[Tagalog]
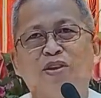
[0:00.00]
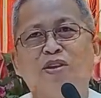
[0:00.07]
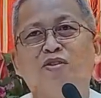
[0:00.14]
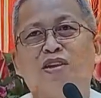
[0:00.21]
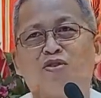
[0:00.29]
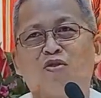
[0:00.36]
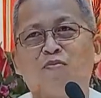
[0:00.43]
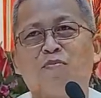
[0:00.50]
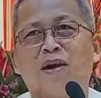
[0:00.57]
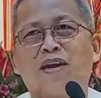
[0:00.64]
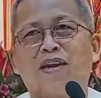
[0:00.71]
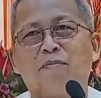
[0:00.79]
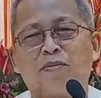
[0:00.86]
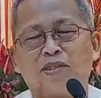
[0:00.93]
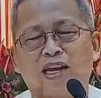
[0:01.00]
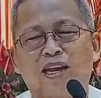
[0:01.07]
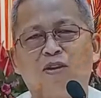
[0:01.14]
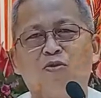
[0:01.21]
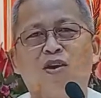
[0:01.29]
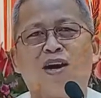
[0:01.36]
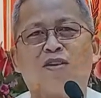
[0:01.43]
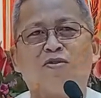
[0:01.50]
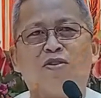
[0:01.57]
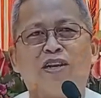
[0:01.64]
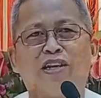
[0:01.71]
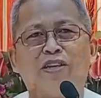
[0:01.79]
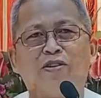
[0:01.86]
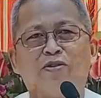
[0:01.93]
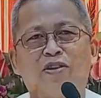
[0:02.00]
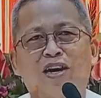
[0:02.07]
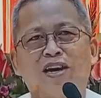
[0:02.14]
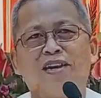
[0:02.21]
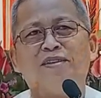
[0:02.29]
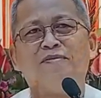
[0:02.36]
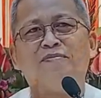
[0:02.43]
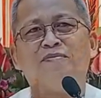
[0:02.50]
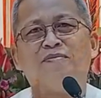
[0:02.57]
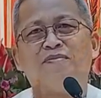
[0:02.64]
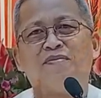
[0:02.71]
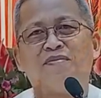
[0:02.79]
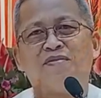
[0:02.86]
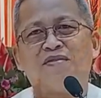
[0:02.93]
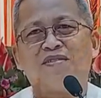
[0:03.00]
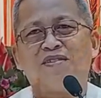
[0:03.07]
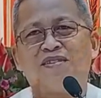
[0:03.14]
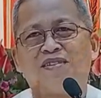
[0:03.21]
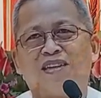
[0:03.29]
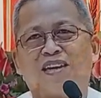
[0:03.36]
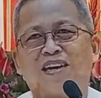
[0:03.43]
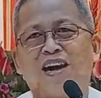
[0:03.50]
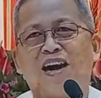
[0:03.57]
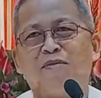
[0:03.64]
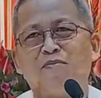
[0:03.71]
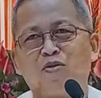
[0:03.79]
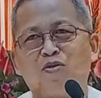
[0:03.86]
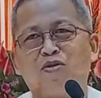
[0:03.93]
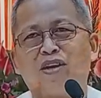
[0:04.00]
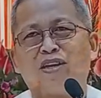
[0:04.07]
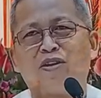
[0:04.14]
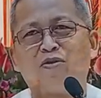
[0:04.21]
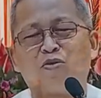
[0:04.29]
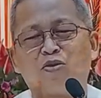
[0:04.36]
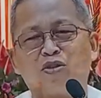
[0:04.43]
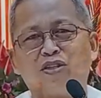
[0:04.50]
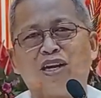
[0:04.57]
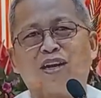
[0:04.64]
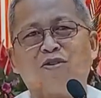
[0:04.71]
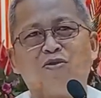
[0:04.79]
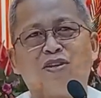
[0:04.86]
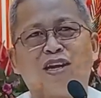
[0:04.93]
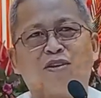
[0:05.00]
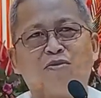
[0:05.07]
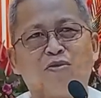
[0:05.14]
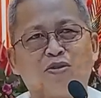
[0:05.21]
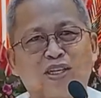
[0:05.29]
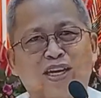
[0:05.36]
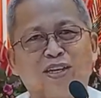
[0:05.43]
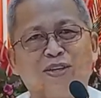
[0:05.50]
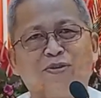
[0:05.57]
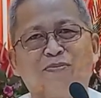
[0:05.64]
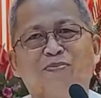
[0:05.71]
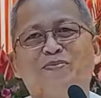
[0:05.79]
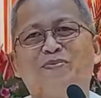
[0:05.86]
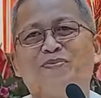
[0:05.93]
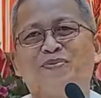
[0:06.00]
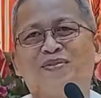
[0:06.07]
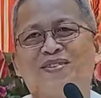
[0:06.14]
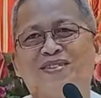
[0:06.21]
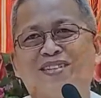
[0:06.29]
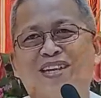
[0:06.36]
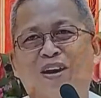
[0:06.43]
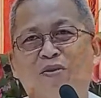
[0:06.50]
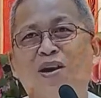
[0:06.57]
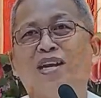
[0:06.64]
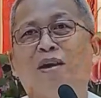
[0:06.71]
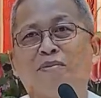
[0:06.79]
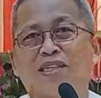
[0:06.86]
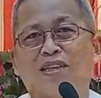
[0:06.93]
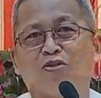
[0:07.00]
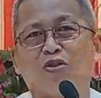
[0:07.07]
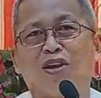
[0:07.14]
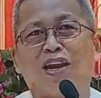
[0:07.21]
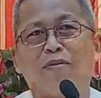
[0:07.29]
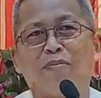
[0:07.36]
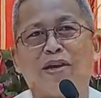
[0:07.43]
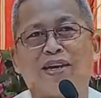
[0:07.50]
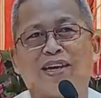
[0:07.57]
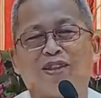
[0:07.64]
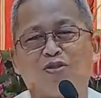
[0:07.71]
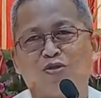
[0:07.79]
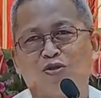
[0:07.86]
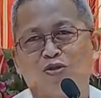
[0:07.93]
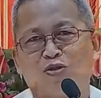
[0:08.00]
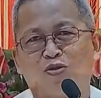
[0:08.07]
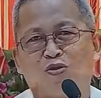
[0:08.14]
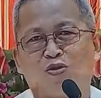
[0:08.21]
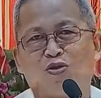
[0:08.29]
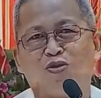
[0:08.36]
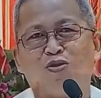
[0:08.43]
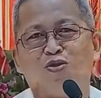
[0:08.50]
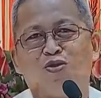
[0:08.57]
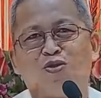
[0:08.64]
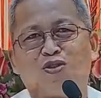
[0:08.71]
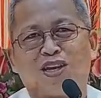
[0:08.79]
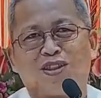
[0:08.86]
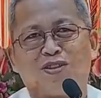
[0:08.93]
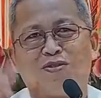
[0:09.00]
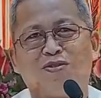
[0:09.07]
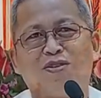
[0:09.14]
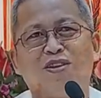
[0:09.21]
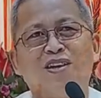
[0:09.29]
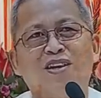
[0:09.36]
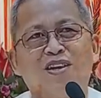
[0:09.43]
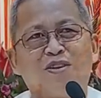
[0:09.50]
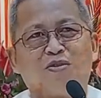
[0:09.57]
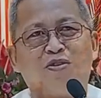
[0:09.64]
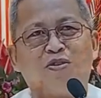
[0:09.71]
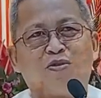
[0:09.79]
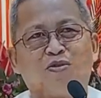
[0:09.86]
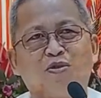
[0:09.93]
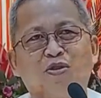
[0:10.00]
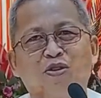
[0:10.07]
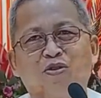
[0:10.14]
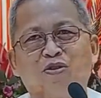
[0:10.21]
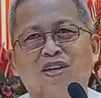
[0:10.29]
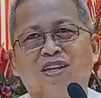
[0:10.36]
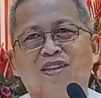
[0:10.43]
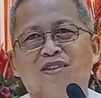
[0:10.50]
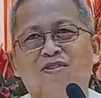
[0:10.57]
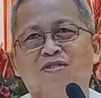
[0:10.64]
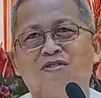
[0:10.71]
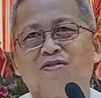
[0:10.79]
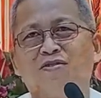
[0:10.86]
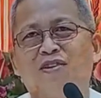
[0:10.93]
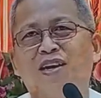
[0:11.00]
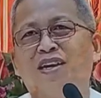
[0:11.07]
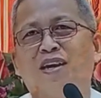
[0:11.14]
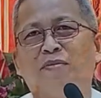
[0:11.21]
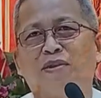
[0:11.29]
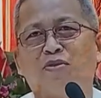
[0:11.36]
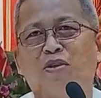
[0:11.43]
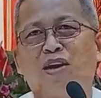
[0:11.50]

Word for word: mayon na tong pare sa pasahilo ako ninyo ha nakaamgo na gyud dako na kong sayo nga, wala man sa to'y lami katong dugdog, katong kuyog-kuyog dito. Wala man